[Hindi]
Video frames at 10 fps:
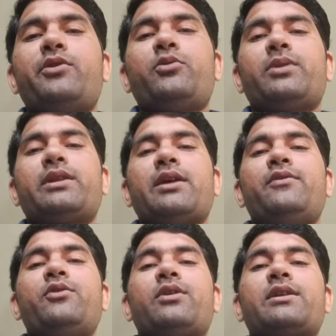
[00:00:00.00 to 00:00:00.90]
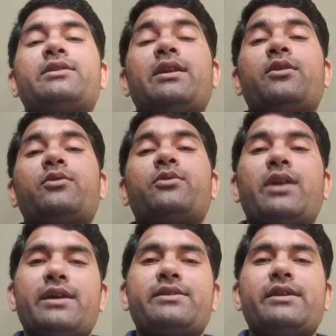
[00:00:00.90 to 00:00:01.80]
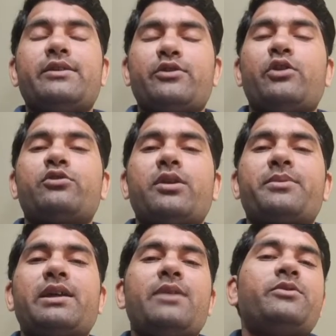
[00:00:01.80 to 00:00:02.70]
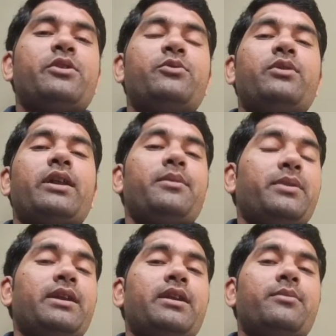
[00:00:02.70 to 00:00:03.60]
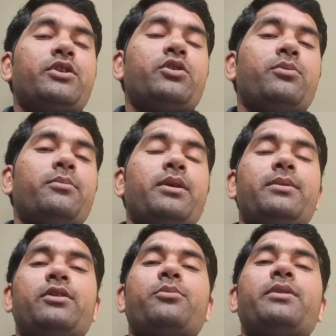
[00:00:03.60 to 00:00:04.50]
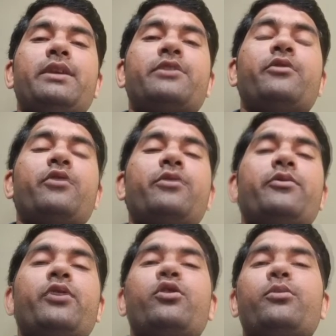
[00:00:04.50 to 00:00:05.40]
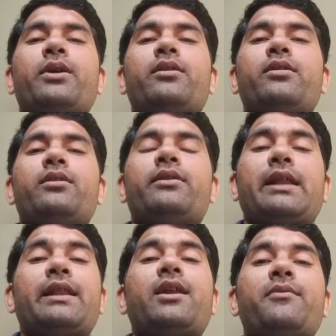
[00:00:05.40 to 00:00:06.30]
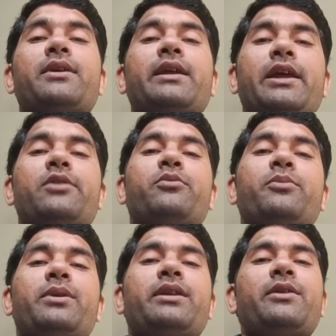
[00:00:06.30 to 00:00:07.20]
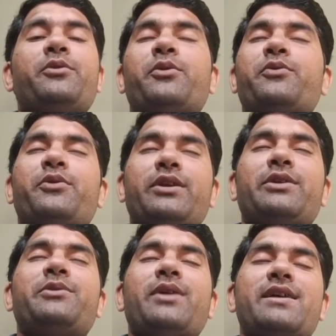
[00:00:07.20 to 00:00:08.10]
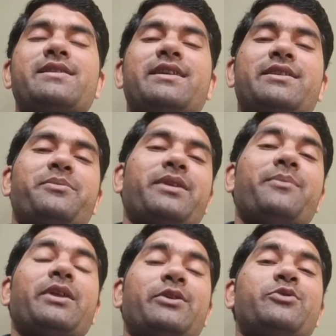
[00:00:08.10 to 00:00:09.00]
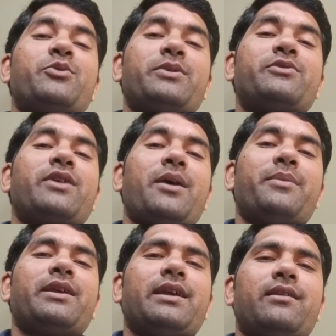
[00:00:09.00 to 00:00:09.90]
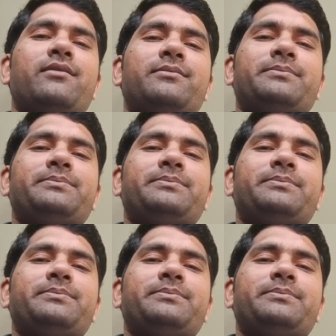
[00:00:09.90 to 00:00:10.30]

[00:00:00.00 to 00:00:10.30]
की वीडियो में इतना ही वीडियो अगर अच्छा लगा तो लाइक शेयर एंड चैनल को सब्सक्राइब जरूर करें मेरा नाम है शुभम मैं मिलता हूँ अपने नेक्स्ट वीडियो में टेल देन हैव अ ग्रेट मोमेंट एंड डोंट फॉरगेट टू लाइक शेयर एंड सब्सक्राइब थैंक यू सो मच फॉर कमिंग हियर